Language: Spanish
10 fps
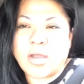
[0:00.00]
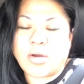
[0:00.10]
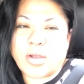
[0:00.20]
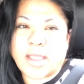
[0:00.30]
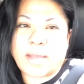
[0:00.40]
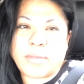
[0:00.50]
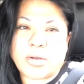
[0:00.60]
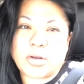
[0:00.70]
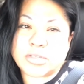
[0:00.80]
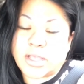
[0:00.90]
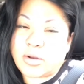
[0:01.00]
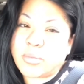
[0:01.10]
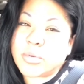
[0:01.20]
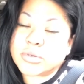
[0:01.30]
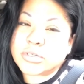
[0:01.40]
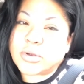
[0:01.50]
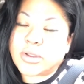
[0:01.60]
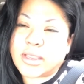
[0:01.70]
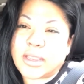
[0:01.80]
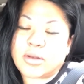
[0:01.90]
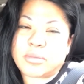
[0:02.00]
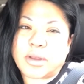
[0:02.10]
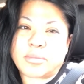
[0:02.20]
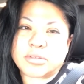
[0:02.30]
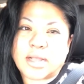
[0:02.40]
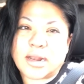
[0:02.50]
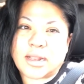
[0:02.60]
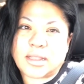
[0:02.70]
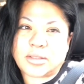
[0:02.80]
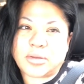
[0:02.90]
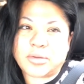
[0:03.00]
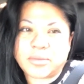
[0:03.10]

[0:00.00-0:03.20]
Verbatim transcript: Ok, amigos, los quiero mucho y nos miramos al ratito.